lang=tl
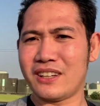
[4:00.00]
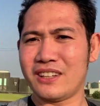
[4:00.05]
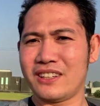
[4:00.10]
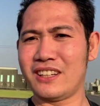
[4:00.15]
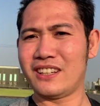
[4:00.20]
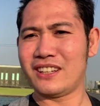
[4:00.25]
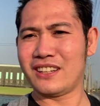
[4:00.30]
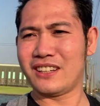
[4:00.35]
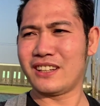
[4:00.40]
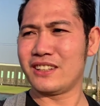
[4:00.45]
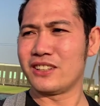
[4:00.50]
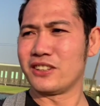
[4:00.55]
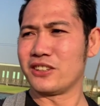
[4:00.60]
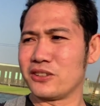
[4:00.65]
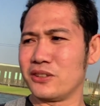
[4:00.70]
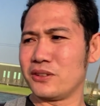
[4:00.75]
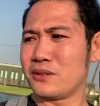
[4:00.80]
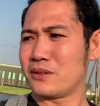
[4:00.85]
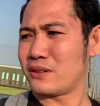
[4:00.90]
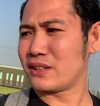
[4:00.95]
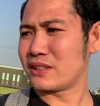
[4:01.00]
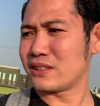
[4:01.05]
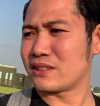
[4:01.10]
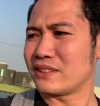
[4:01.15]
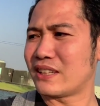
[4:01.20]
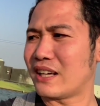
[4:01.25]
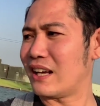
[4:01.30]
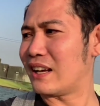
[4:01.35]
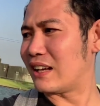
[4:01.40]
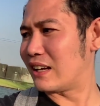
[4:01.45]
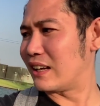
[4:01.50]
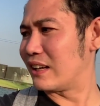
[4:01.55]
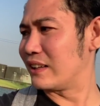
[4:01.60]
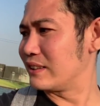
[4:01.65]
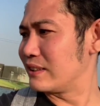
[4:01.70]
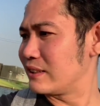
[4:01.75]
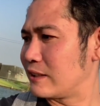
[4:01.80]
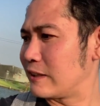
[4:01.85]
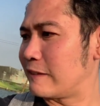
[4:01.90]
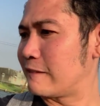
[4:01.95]
ng kanilang ano,
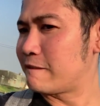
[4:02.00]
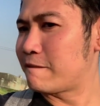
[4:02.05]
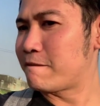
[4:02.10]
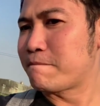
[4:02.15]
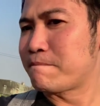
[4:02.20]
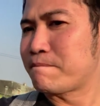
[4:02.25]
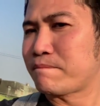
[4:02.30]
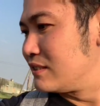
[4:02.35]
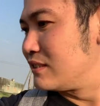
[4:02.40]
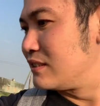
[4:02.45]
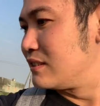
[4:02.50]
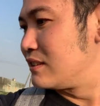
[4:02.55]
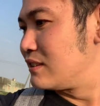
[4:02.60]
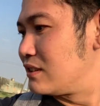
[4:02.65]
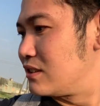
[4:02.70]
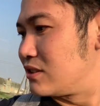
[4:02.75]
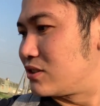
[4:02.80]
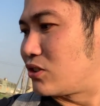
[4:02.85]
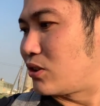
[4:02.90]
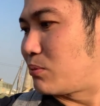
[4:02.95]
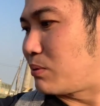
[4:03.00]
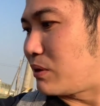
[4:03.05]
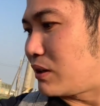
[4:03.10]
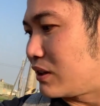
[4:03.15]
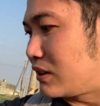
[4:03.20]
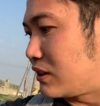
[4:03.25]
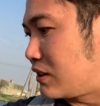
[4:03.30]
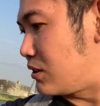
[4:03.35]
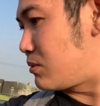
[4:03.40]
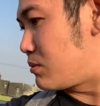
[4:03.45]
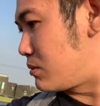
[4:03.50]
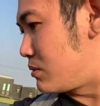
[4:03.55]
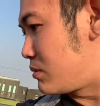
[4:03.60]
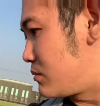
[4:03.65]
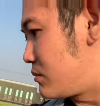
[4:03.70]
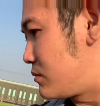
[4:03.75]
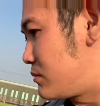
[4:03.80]
isdaan. So ipakita ko.